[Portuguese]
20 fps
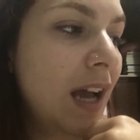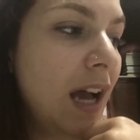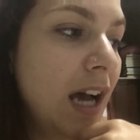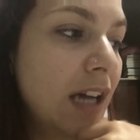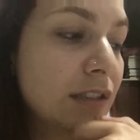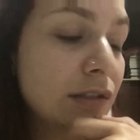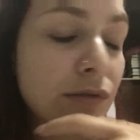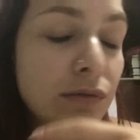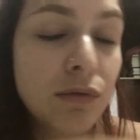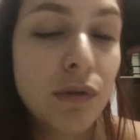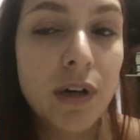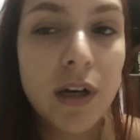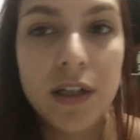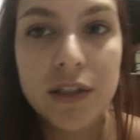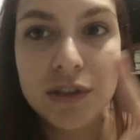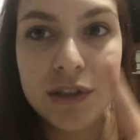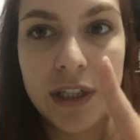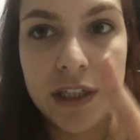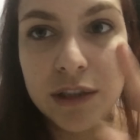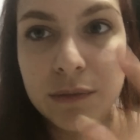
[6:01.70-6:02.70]
Açúcar,
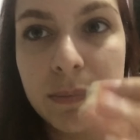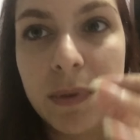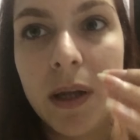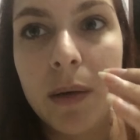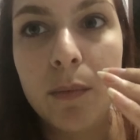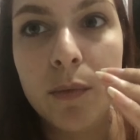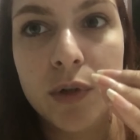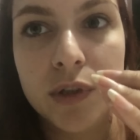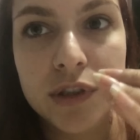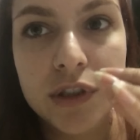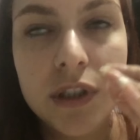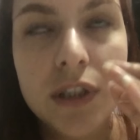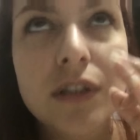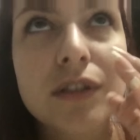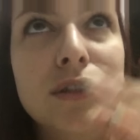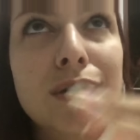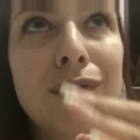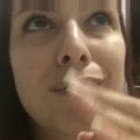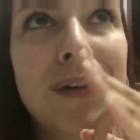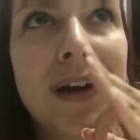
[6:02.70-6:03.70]
gente, pelo amor de
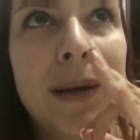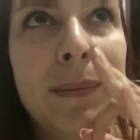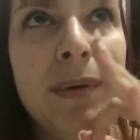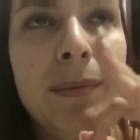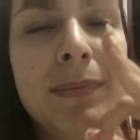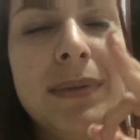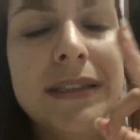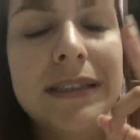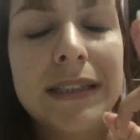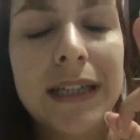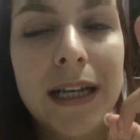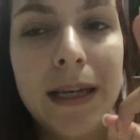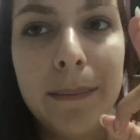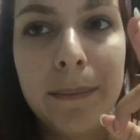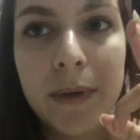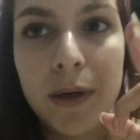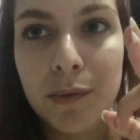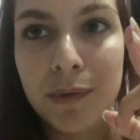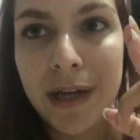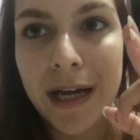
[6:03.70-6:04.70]
Deus, não vai me passar
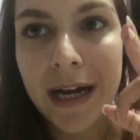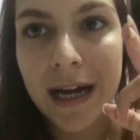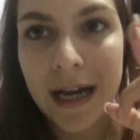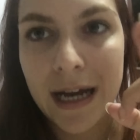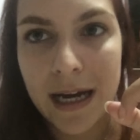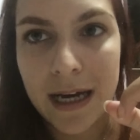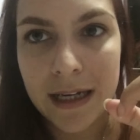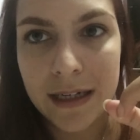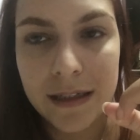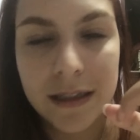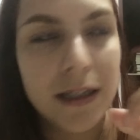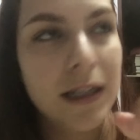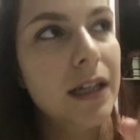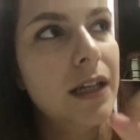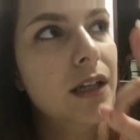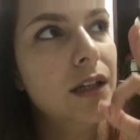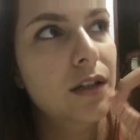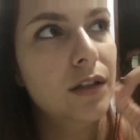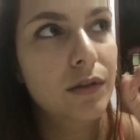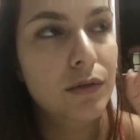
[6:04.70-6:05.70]
limão na cara
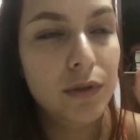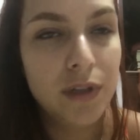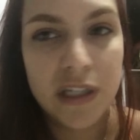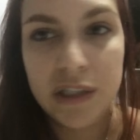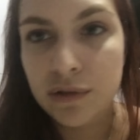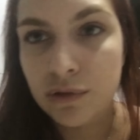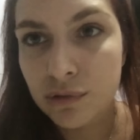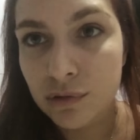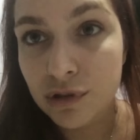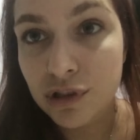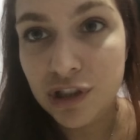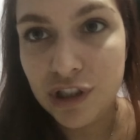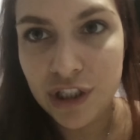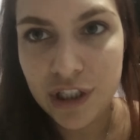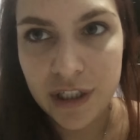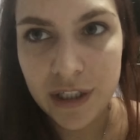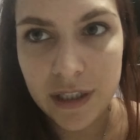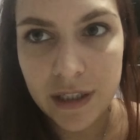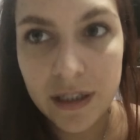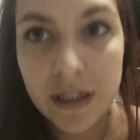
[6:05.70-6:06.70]
durante o
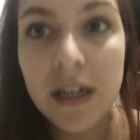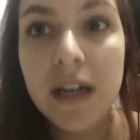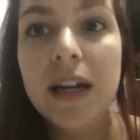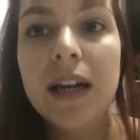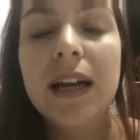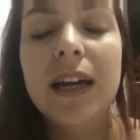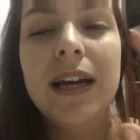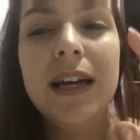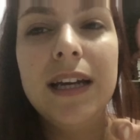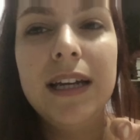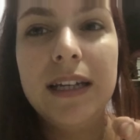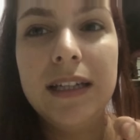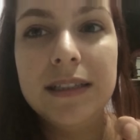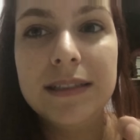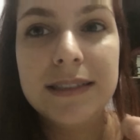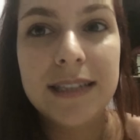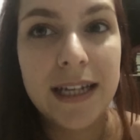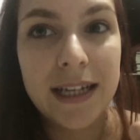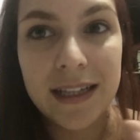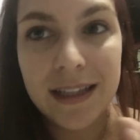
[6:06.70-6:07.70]
dia e
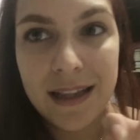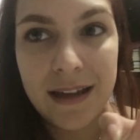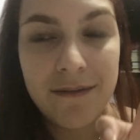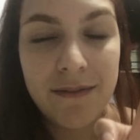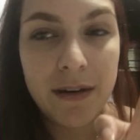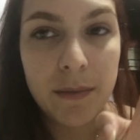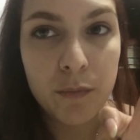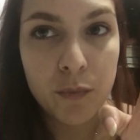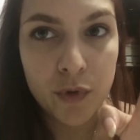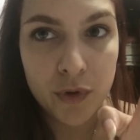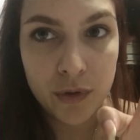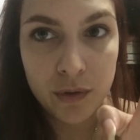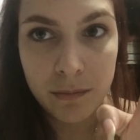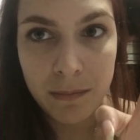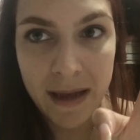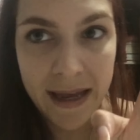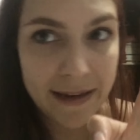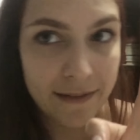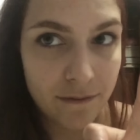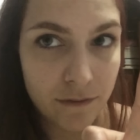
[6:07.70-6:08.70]
sem lavar muito
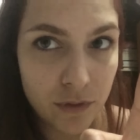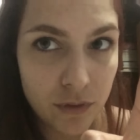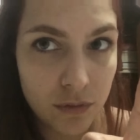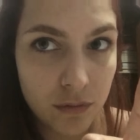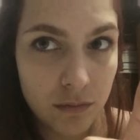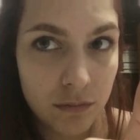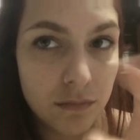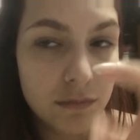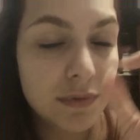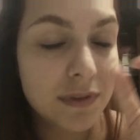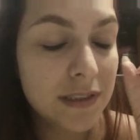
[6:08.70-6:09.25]
bem, viu?